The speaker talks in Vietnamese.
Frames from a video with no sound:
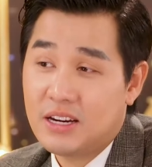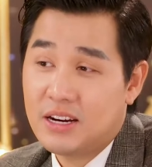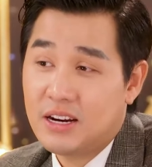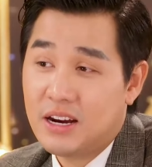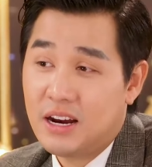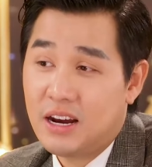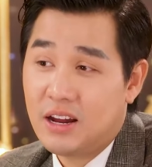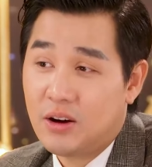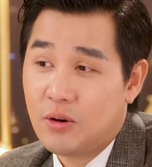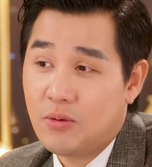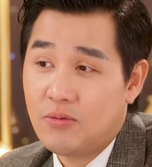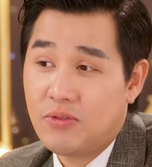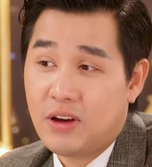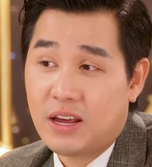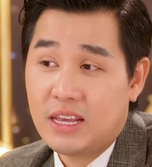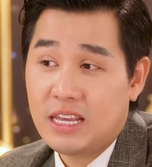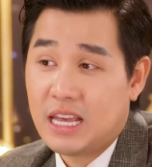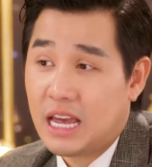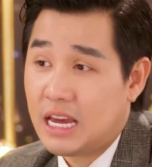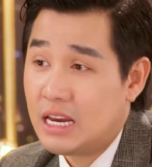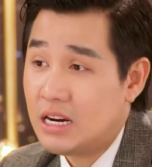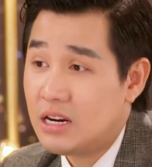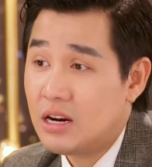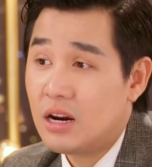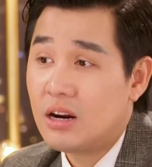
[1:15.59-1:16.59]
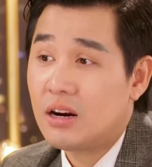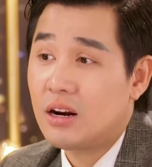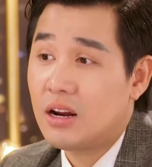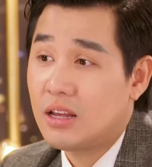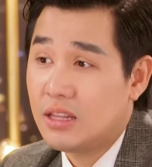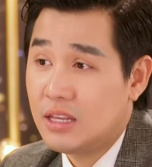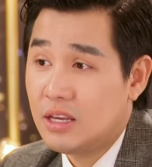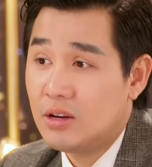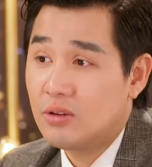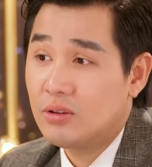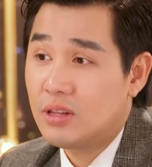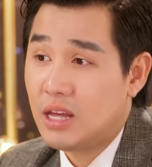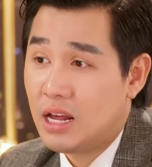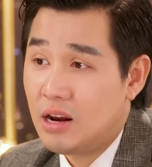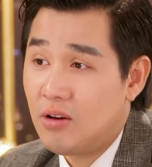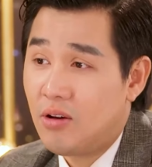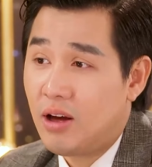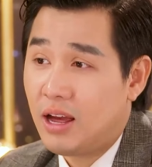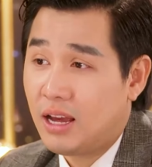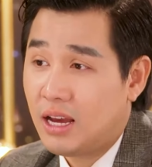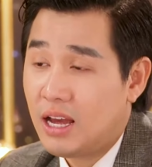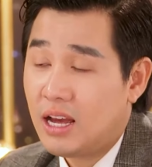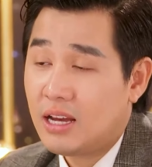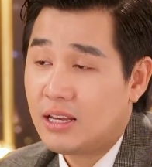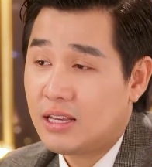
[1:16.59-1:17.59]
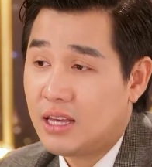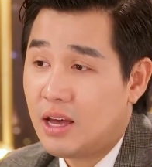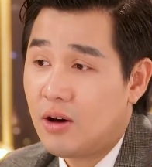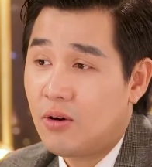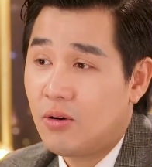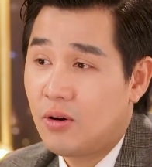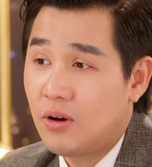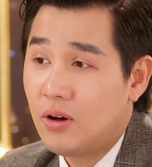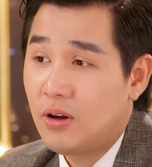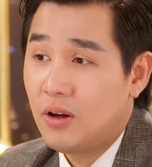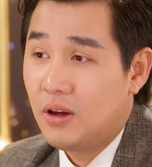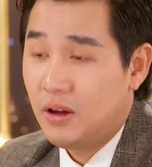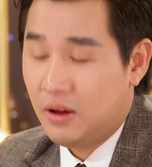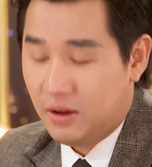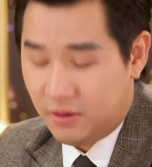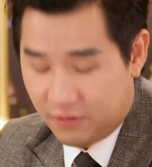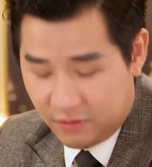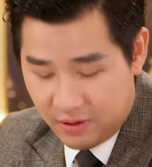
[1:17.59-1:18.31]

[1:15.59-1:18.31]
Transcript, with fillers: trình đó là cũng phải nhảy rất là ừ. nhiều thể loại khác đúng. nhau ừ.